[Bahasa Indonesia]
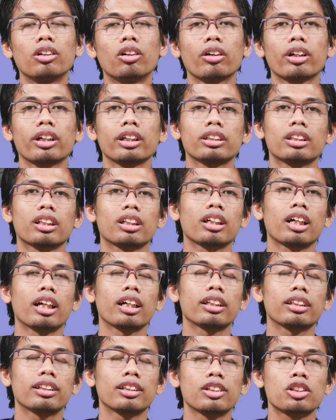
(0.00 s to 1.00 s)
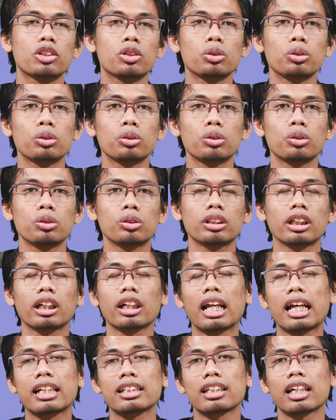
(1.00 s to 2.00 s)
Oke, terkait isu
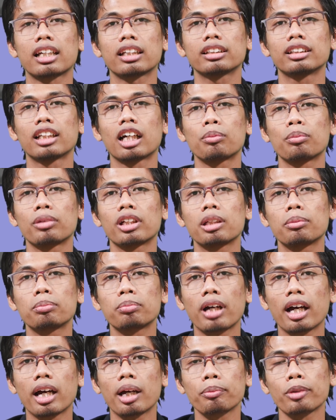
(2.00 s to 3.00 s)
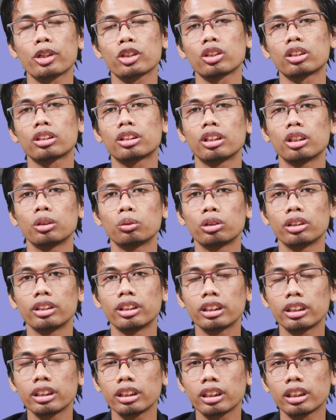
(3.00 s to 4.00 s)
kekerasan yang menimpa Mason Greenwood
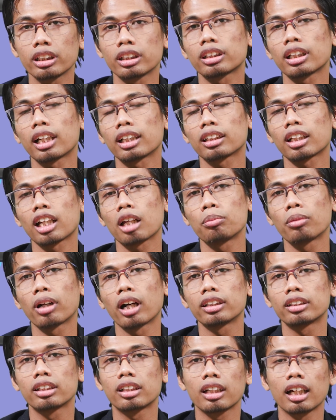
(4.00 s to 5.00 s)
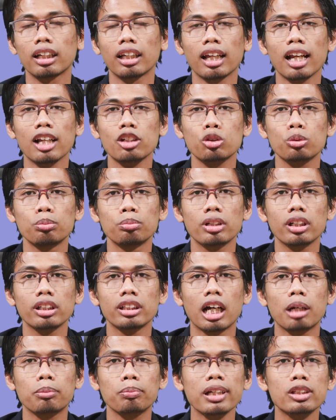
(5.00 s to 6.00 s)
ini, kita telah menghadirkan narasumber
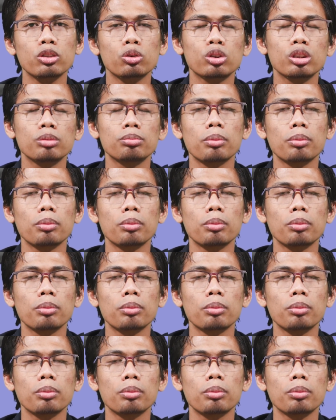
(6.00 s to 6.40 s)
yang pas untuk